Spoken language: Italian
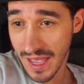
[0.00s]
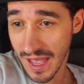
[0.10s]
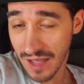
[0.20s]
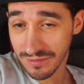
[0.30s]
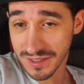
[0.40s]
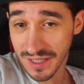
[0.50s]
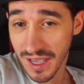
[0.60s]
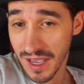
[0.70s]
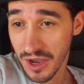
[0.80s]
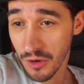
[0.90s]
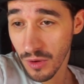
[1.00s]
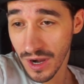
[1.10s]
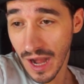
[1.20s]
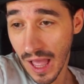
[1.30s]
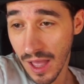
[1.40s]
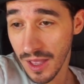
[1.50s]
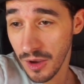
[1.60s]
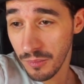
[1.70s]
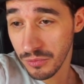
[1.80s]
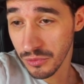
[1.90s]
Avete quella
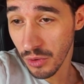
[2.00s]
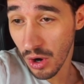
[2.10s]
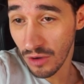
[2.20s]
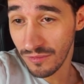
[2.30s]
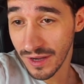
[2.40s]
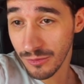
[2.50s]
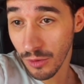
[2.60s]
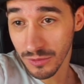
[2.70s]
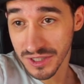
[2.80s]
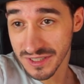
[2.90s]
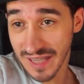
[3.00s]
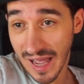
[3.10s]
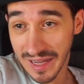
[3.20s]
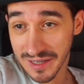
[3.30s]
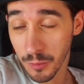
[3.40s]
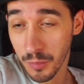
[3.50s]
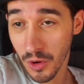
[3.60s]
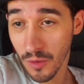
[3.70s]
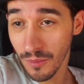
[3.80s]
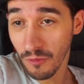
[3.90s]
più nuova, il nuovo design. Un po'
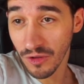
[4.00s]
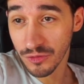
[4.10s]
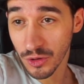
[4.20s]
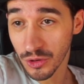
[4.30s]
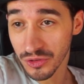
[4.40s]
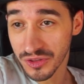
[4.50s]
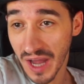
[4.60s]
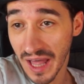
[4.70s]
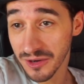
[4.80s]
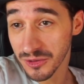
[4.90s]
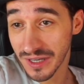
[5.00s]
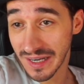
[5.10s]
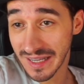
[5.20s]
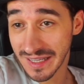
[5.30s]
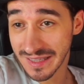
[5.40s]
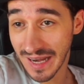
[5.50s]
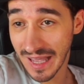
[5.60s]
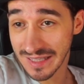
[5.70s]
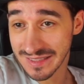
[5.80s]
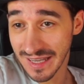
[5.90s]
ho fatto il contrario delle,
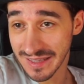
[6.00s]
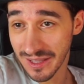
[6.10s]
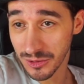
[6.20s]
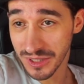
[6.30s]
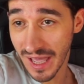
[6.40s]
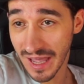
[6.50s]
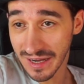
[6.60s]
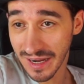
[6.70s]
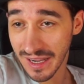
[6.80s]
delle aziende odierne.